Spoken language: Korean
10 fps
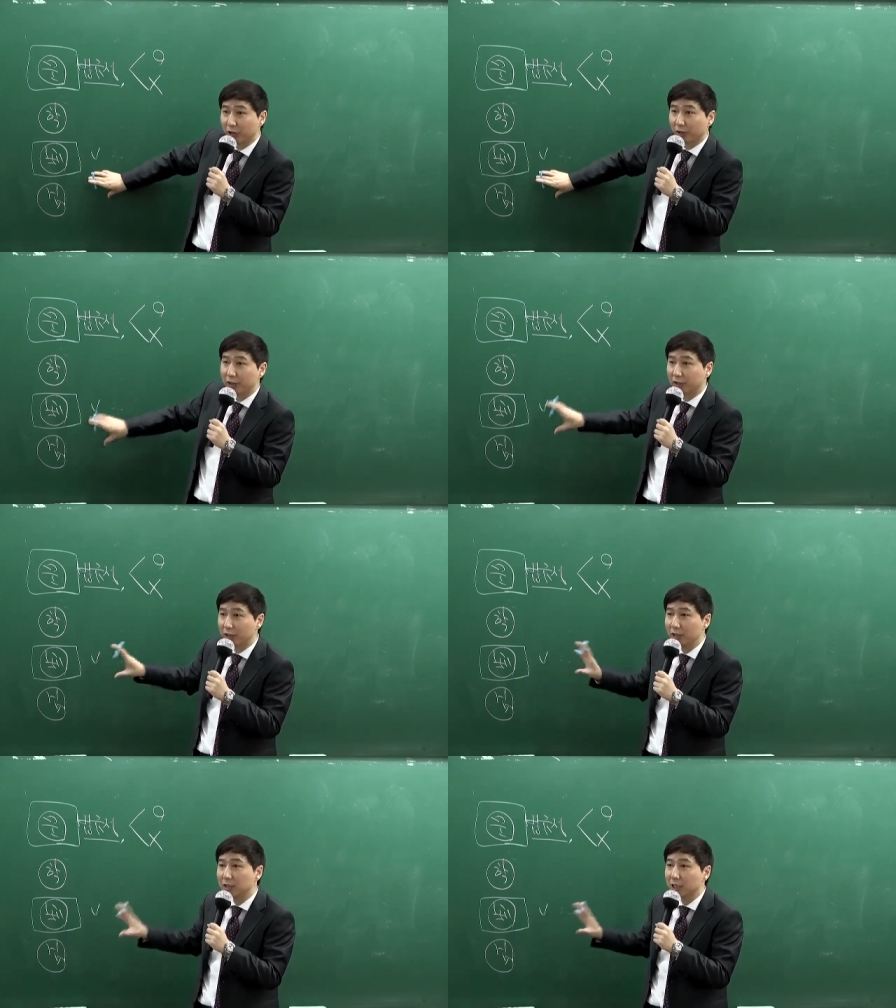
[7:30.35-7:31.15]
그러니까
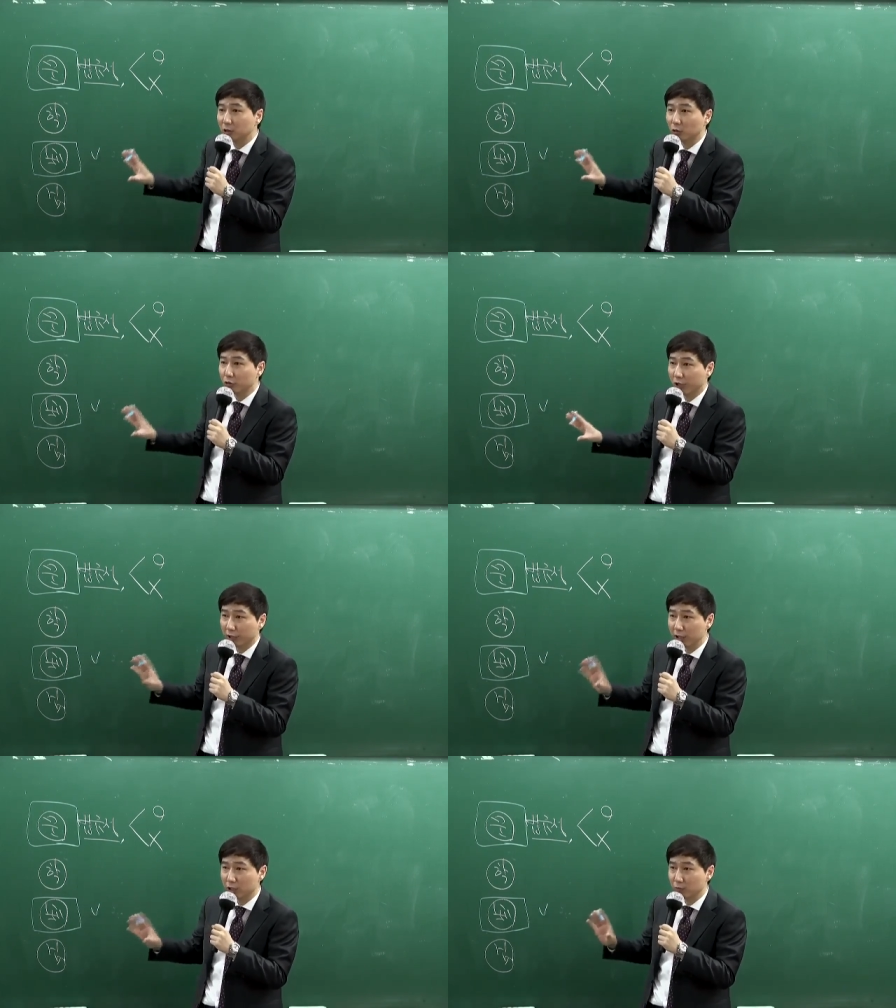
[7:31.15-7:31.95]
일단 1차적으로 우리가
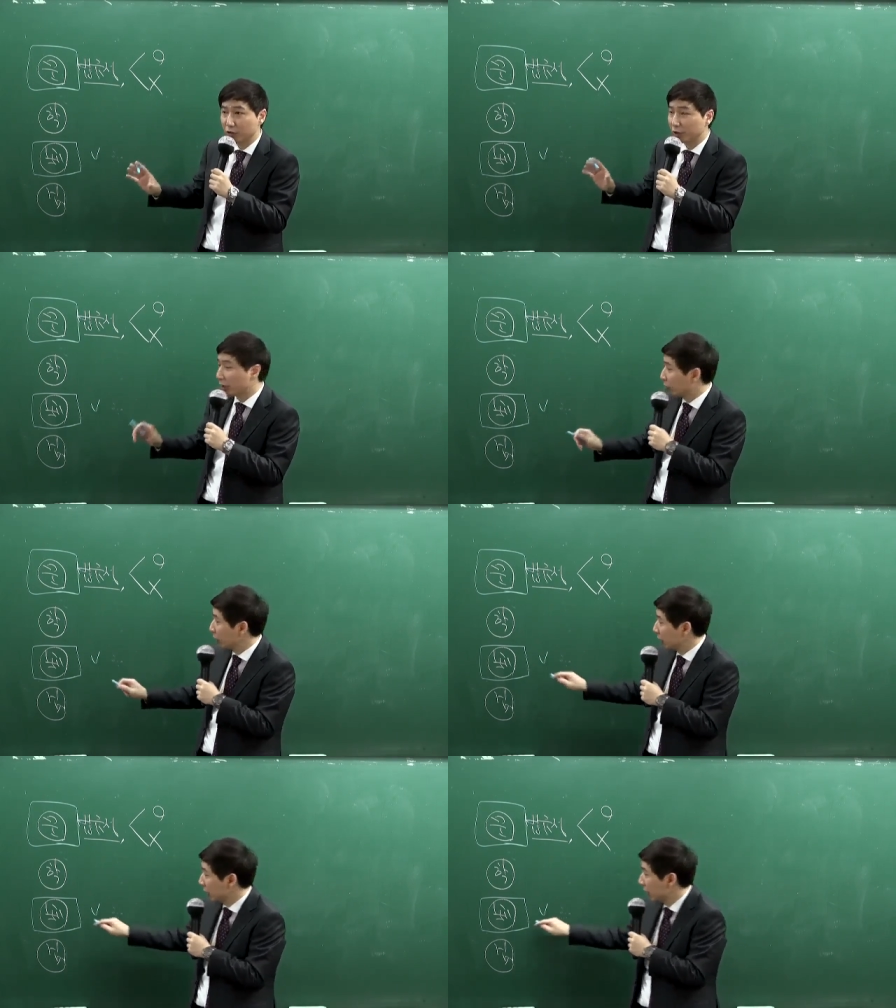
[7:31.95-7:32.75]
케이스를 풀어야 되는
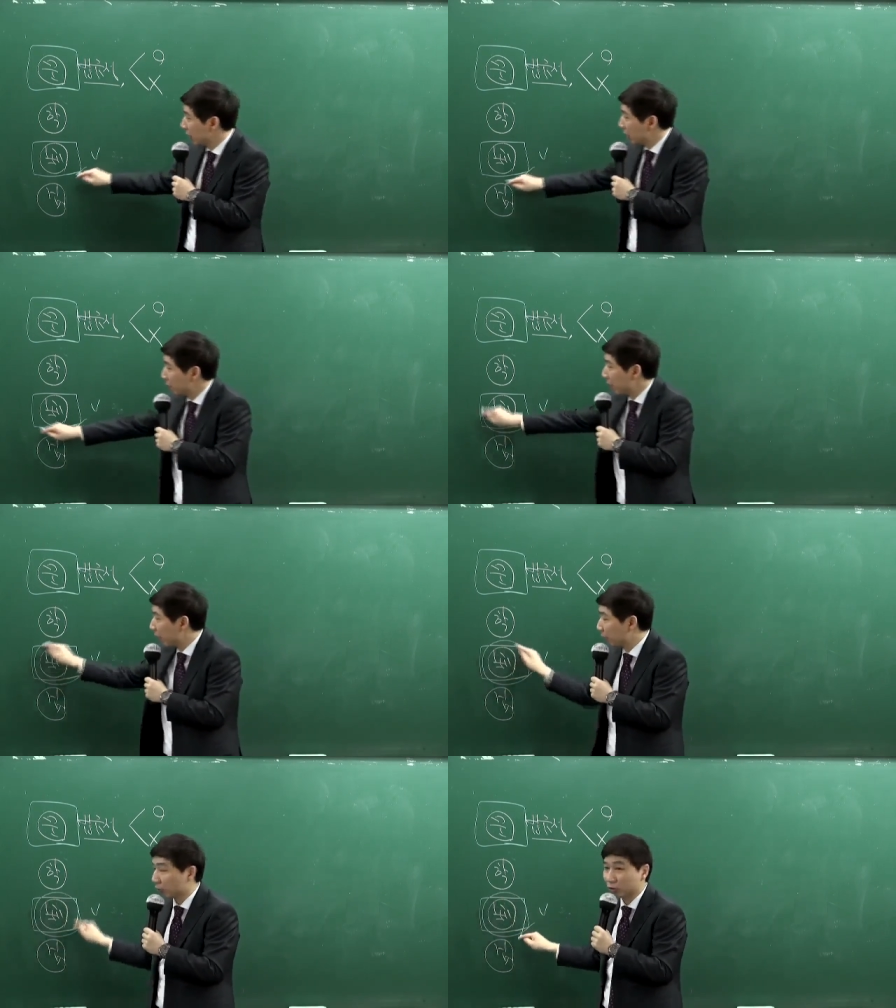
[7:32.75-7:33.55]
거는 이
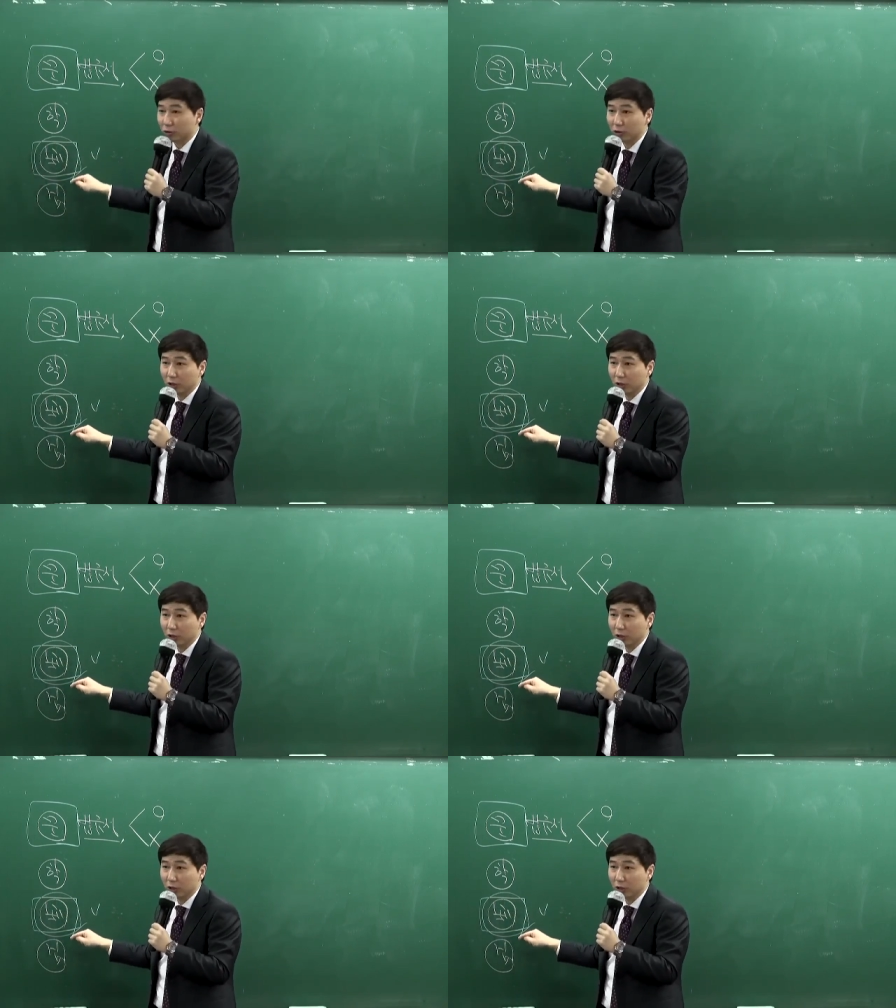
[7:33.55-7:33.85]
판례라는 거죠.